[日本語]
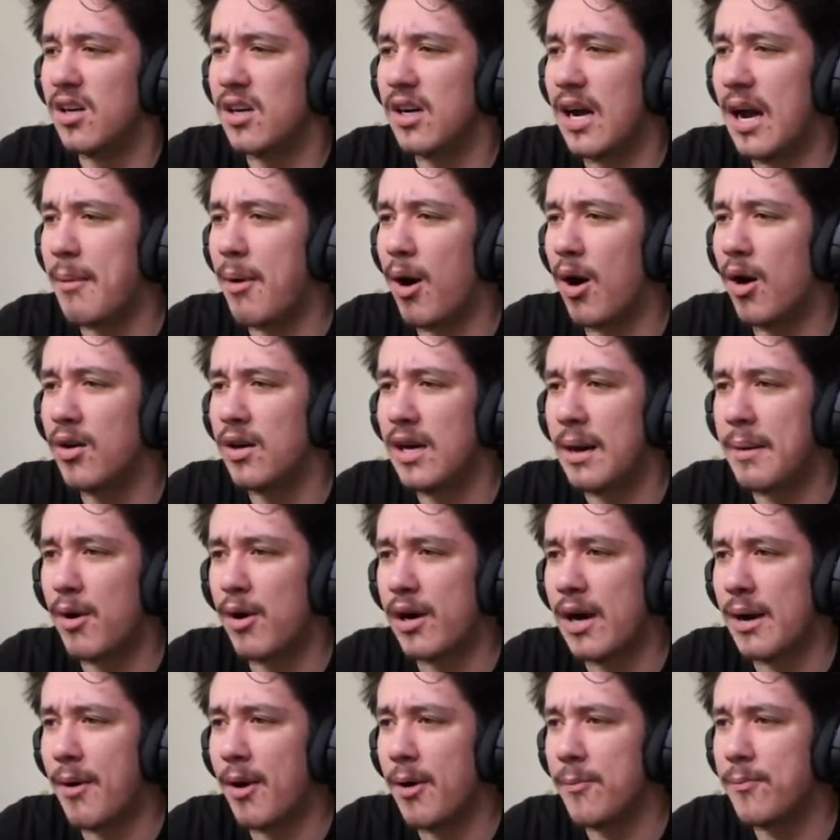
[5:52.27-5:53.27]
カモン、カモン、
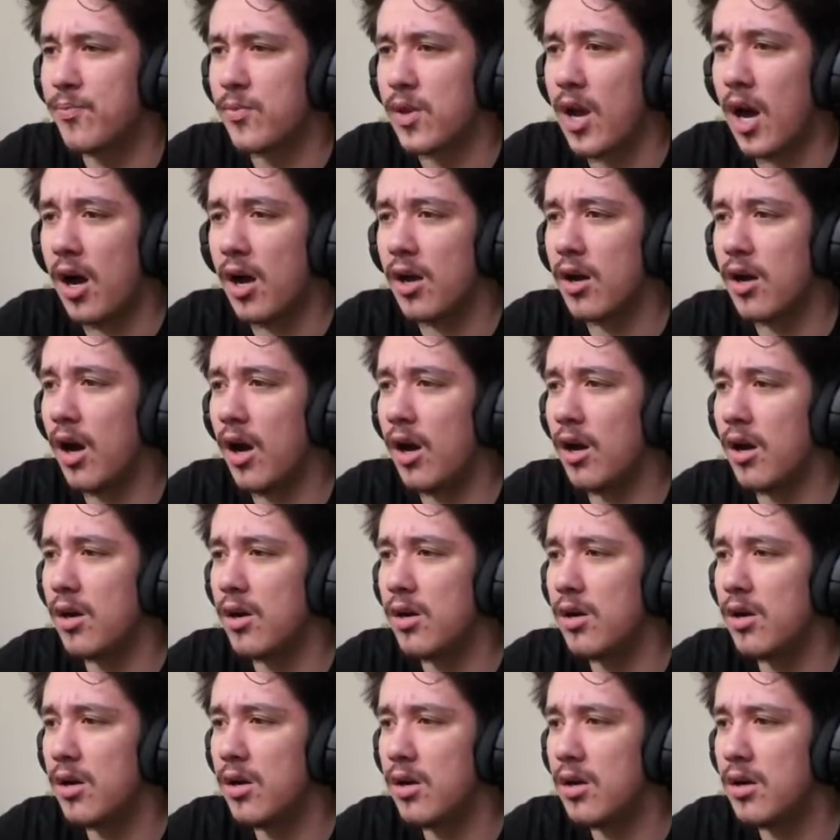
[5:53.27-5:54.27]
カモン。
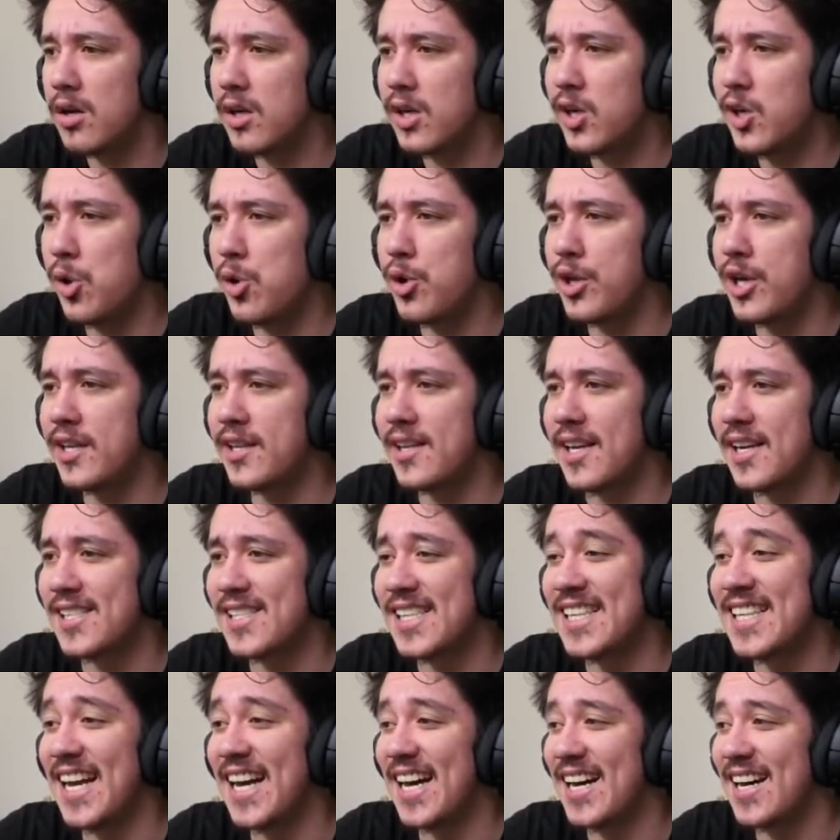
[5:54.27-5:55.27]
恐竜一体
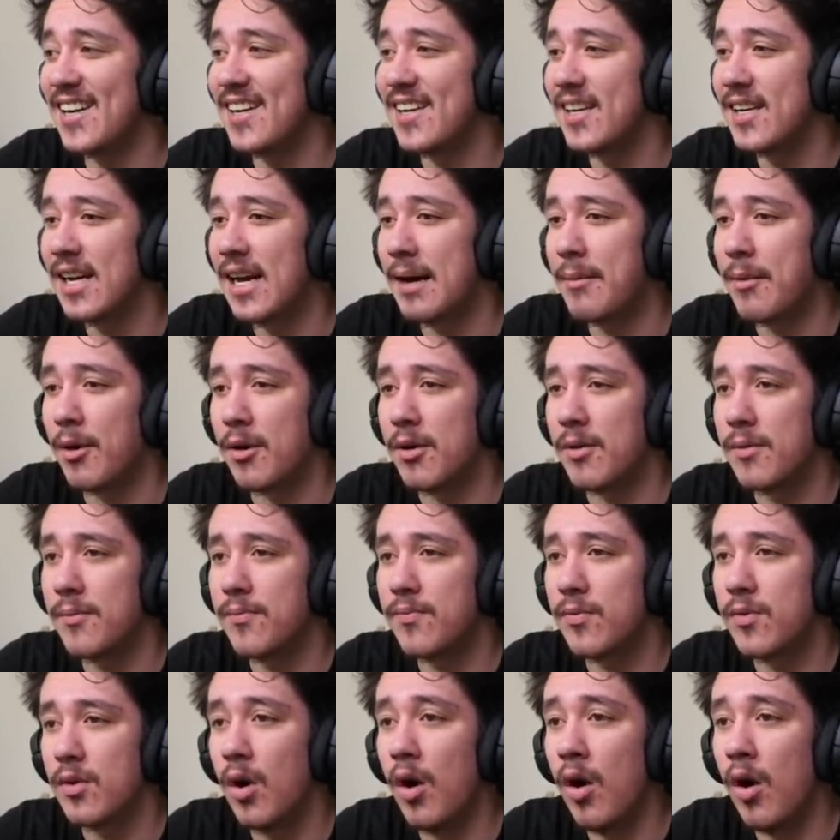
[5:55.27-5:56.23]
死んだ。カモン。